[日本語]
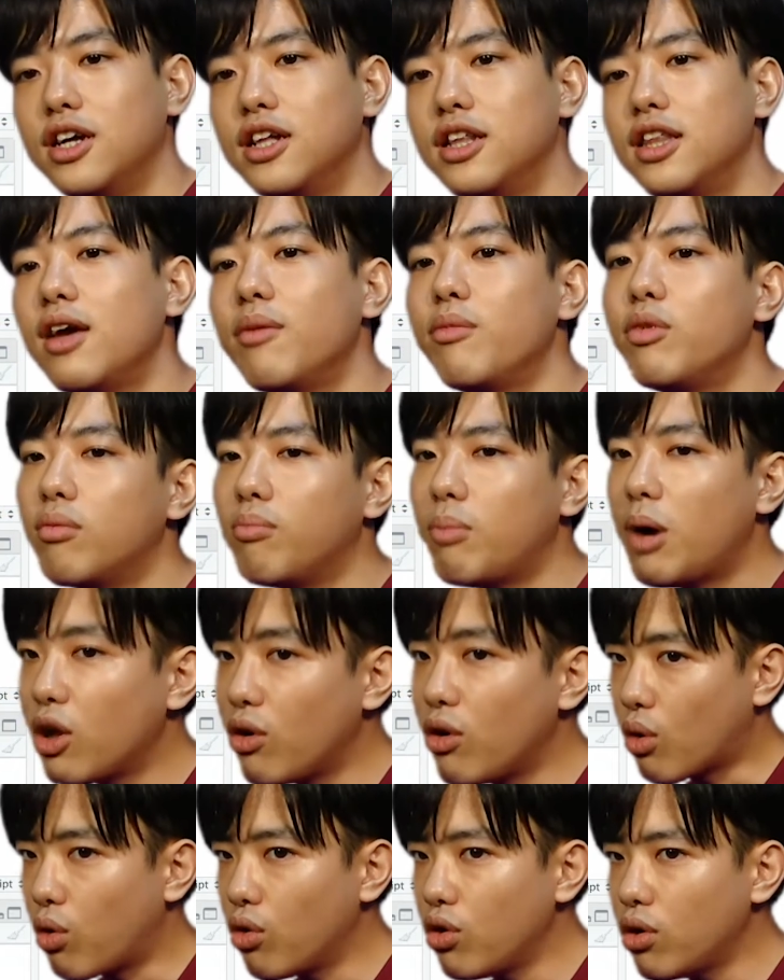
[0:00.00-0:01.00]
で、まあ、
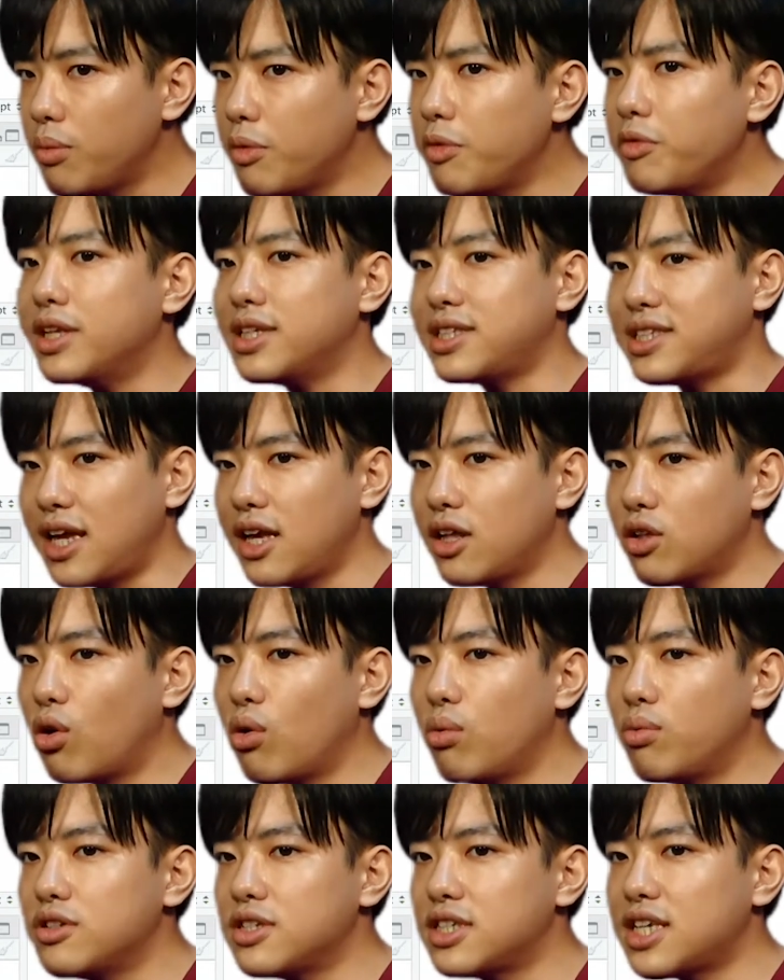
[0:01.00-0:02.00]
この部分ですね。
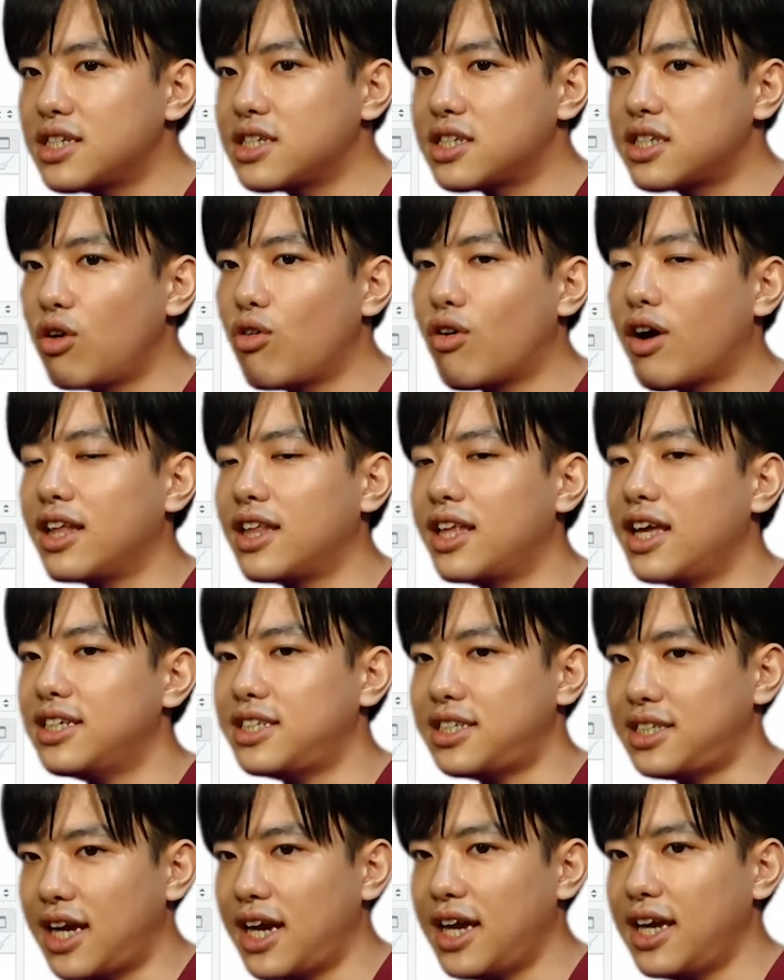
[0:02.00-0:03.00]
当分散性を仮定
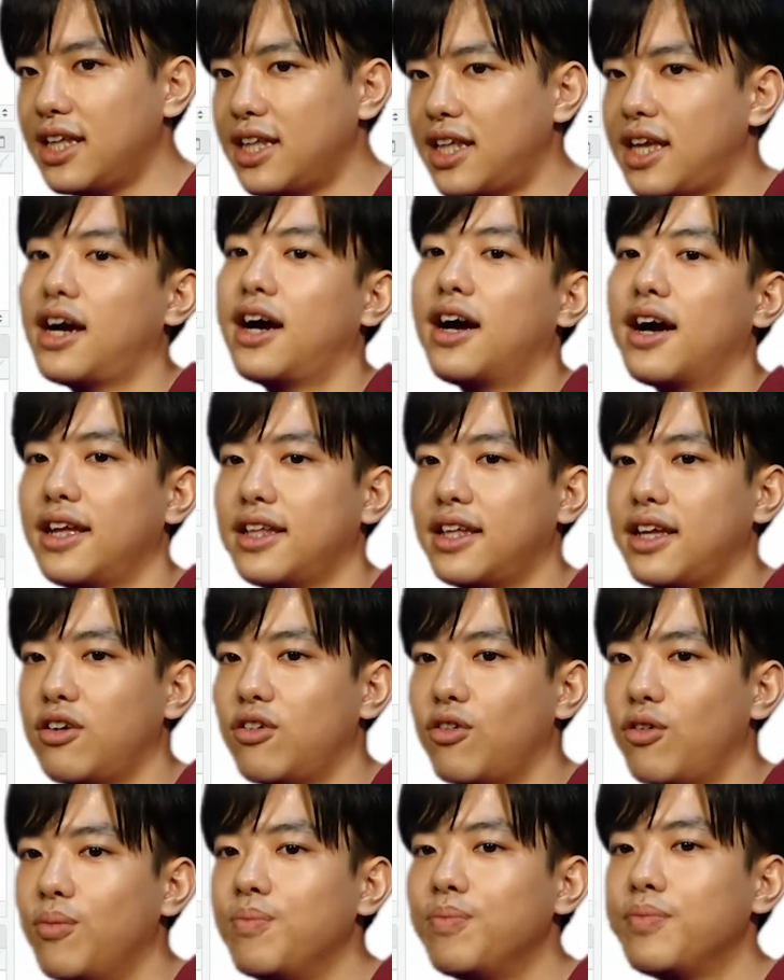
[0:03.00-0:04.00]
しないって考えてるの。